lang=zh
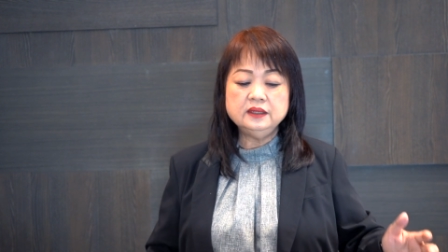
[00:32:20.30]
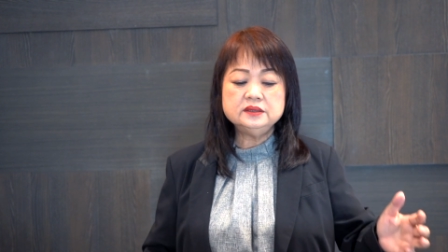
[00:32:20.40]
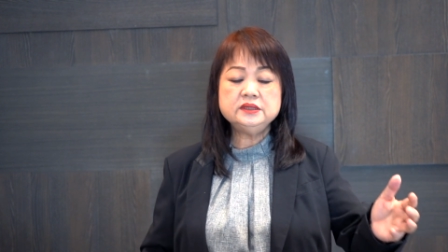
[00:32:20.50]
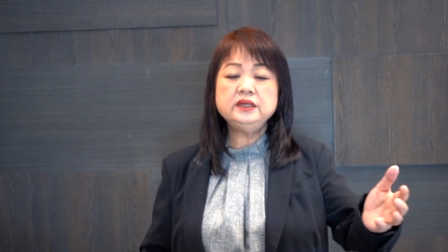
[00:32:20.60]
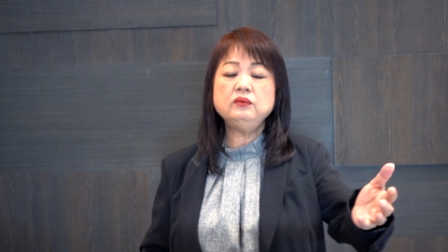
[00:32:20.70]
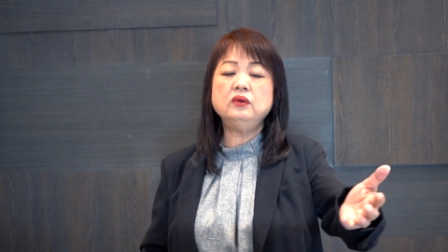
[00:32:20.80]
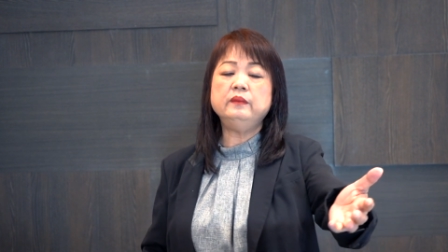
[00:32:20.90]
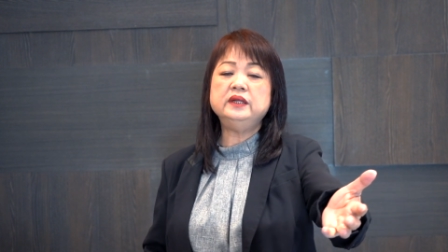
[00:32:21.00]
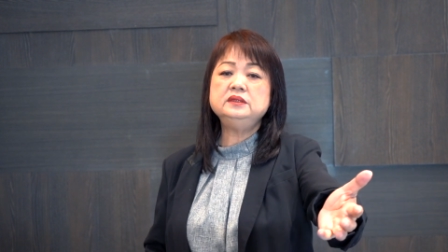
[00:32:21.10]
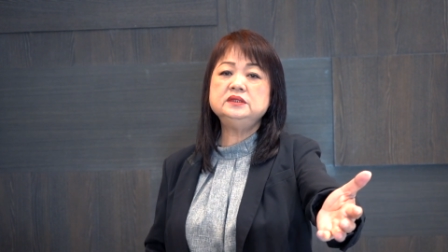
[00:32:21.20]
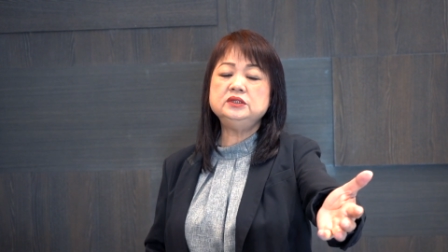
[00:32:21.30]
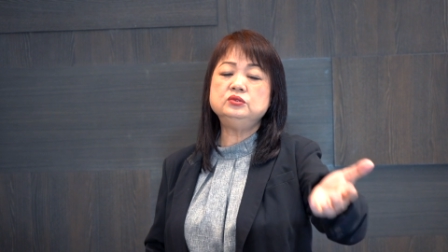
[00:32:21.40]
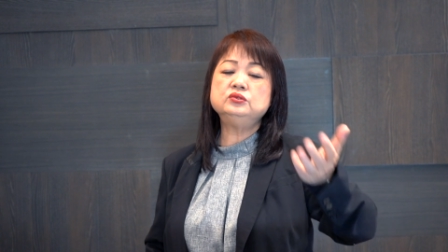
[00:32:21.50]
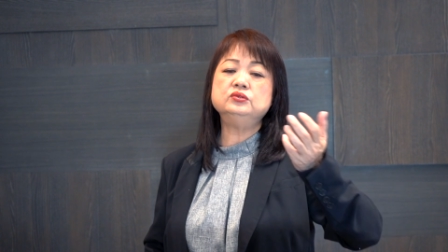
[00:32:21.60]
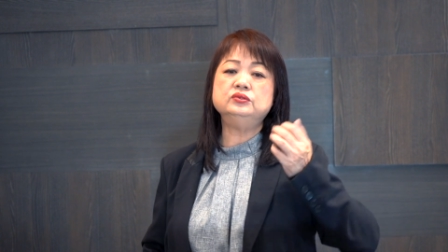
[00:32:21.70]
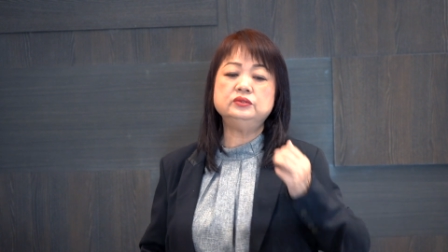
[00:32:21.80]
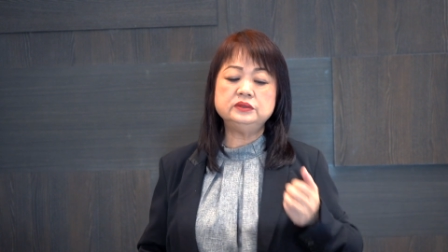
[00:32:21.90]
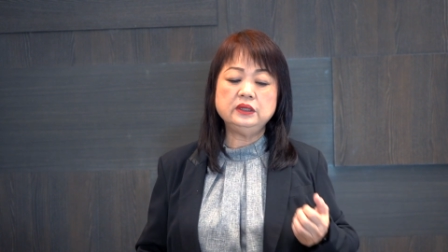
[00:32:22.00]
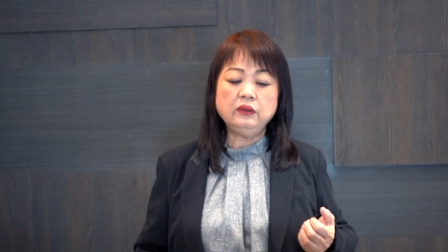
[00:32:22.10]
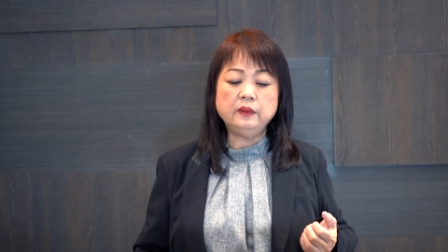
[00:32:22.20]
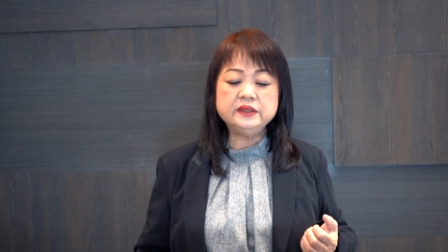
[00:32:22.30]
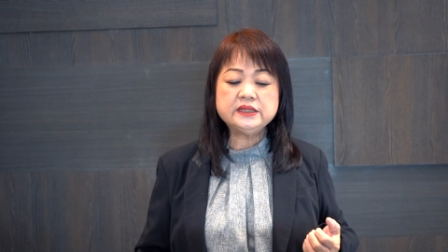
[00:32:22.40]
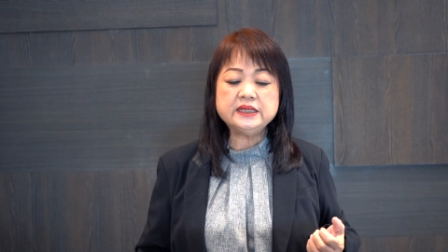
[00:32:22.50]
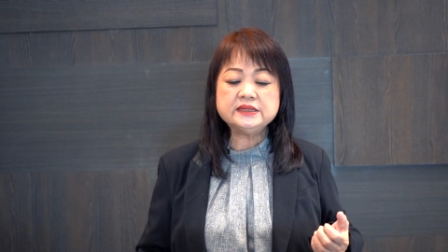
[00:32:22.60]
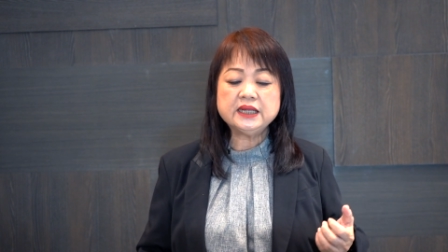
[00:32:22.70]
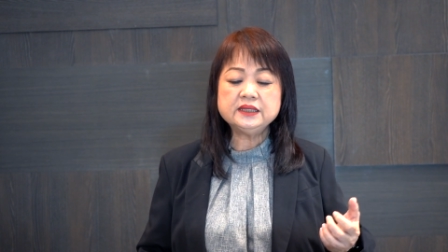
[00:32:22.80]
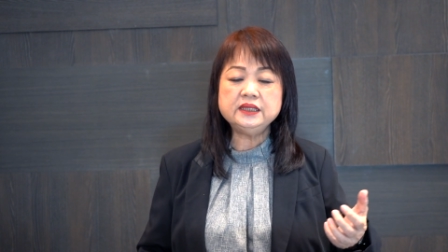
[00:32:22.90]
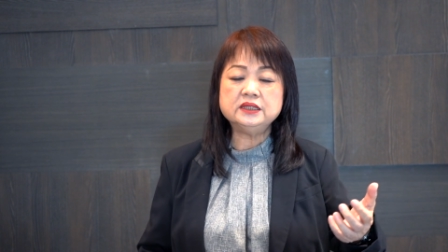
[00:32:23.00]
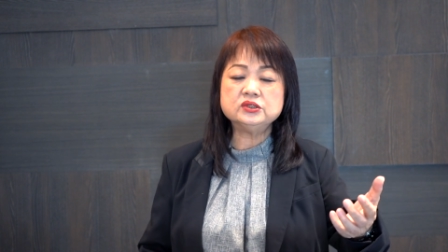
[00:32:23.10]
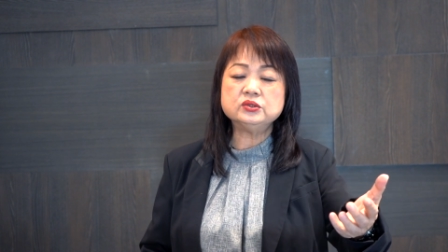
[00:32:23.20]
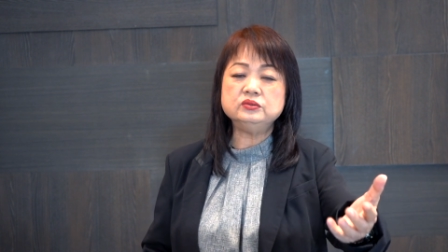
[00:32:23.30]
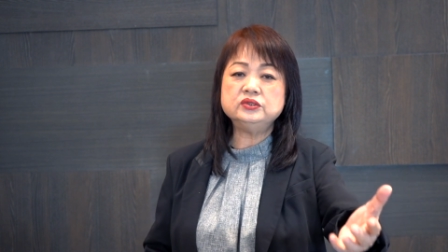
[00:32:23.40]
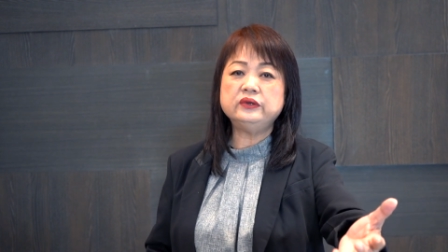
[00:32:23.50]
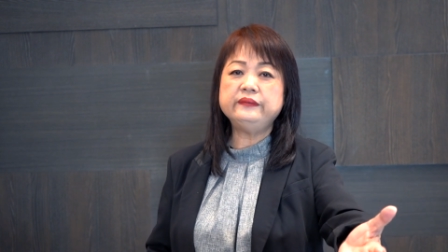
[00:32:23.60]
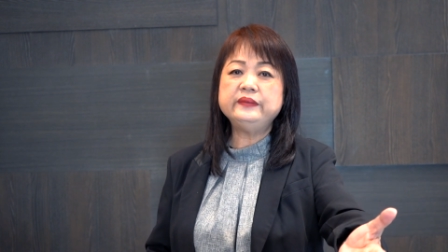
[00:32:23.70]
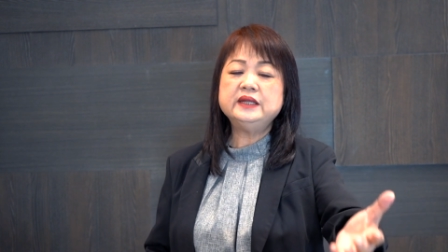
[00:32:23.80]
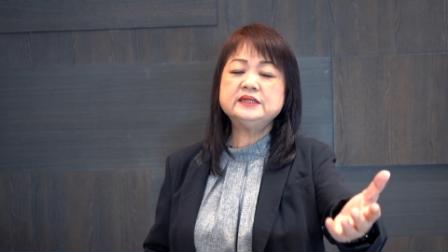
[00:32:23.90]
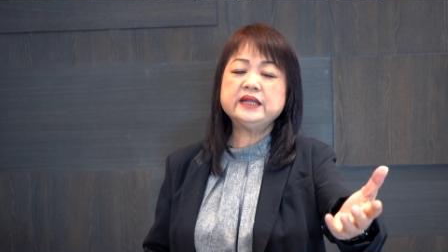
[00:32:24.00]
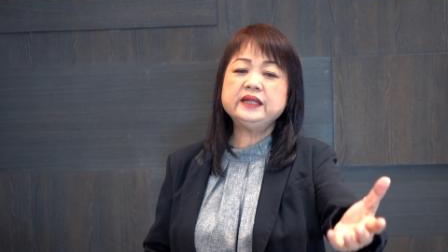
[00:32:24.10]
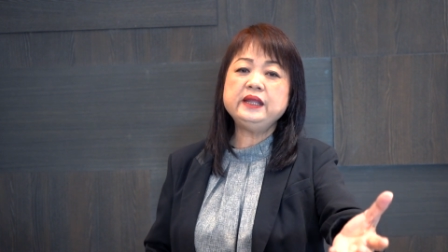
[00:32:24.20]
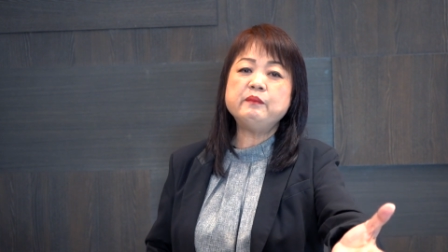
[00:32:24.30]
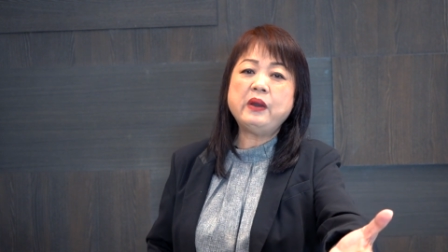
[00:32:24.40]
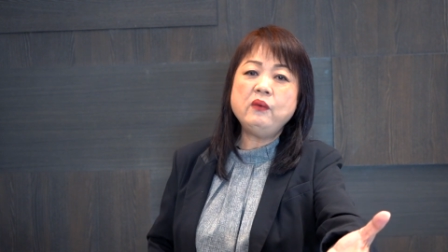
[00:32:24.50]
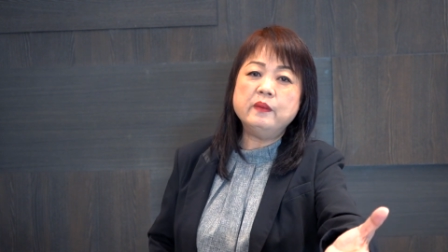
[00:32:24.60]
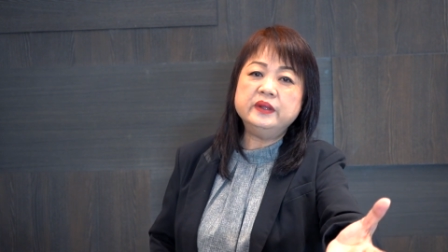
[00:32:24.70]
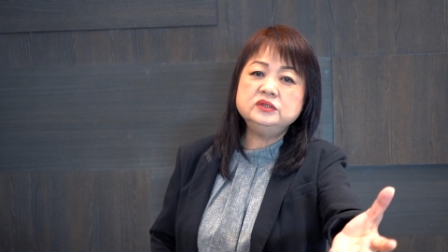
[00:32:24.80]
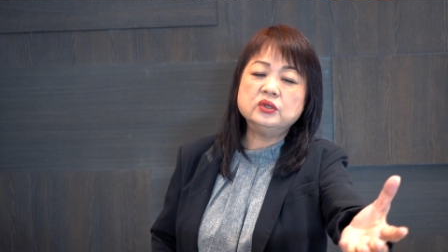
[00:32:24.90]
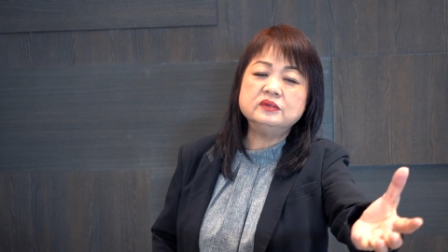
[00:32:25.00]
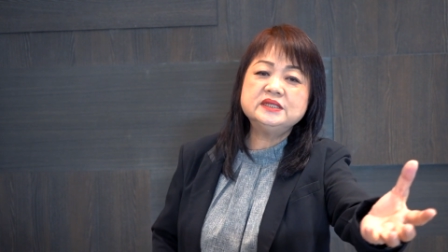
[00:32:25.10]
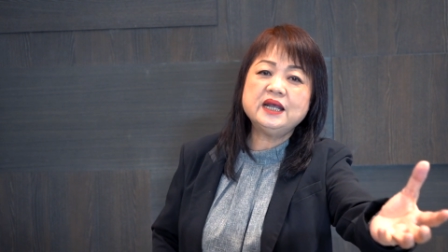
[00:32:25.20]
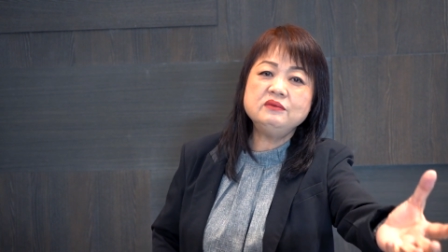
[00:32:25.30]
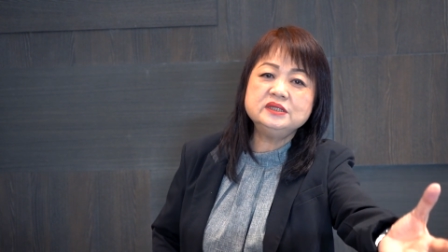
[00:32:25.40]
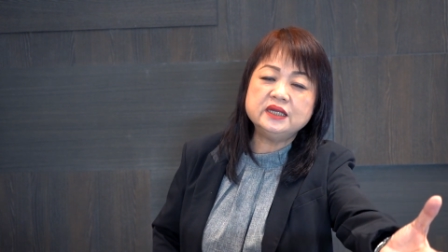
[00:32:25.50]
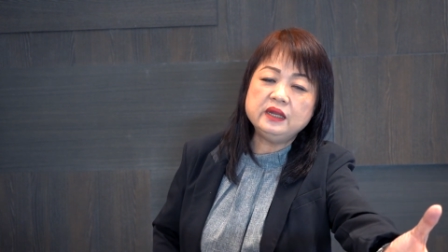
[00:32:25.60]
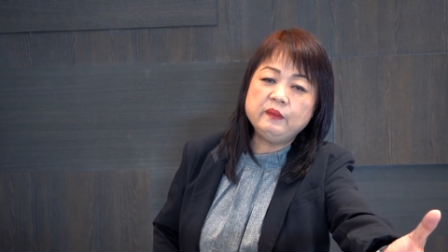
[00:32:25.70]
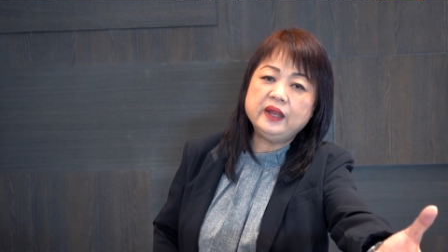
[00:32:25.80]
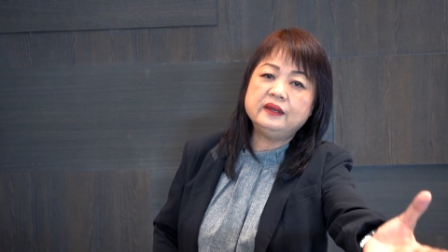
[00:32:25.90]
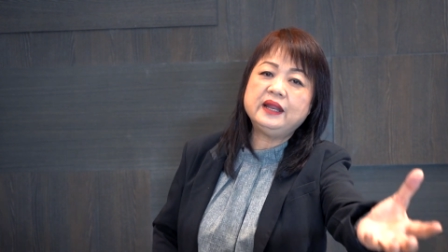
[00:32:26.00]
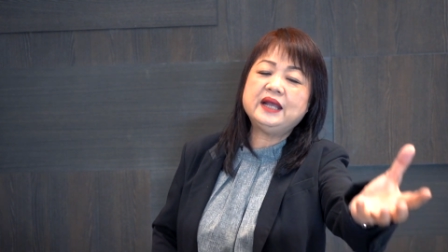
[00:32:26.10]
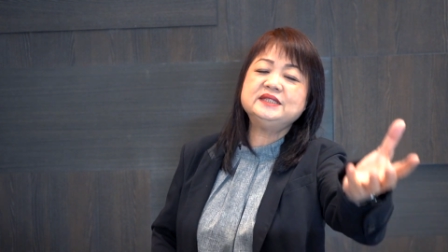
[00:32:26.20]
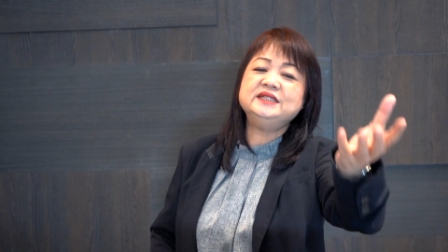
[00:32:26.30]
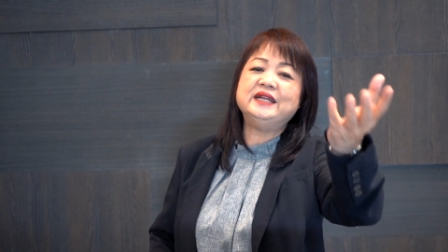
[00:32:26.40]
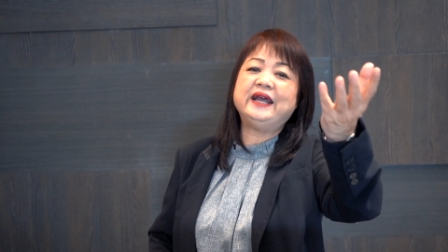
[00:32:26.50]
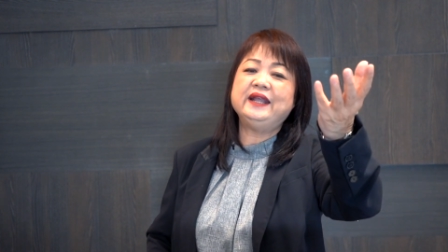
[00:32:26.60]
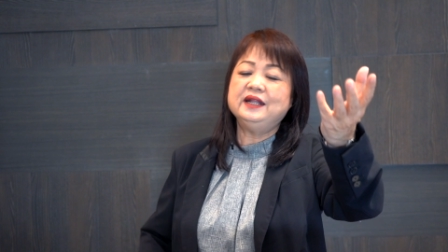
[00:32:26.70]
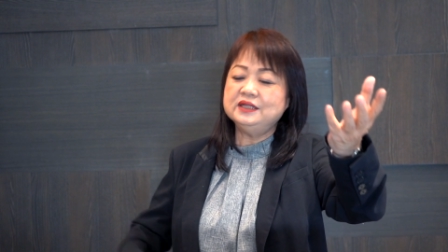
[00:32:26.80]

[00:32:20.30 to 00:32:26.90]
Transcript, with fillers: 今天我们基督徒，我们在上帝的手中，上帝把我们从沼泽里面拉起来，